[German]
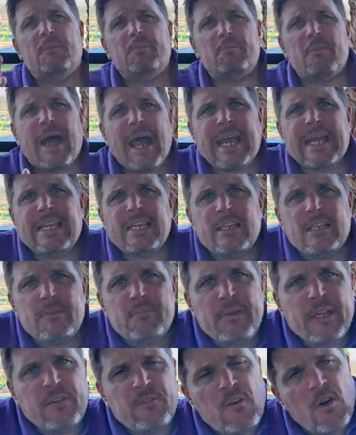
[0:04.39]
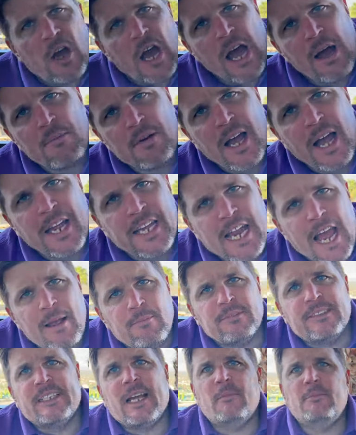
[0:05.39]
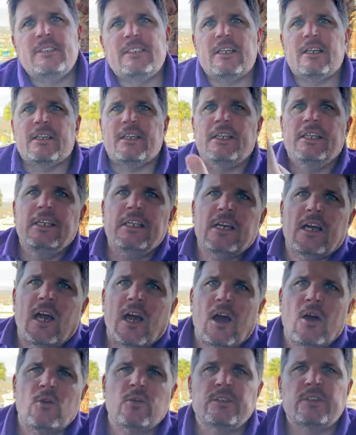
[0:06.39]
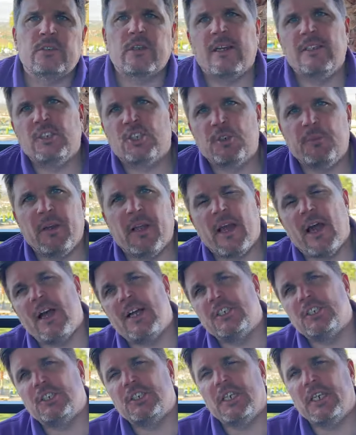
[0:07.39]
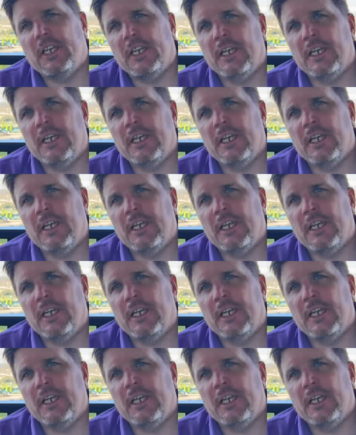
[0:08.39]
Meilen Mittwoch, aber an einem Samstag hier aus Rancho Mirage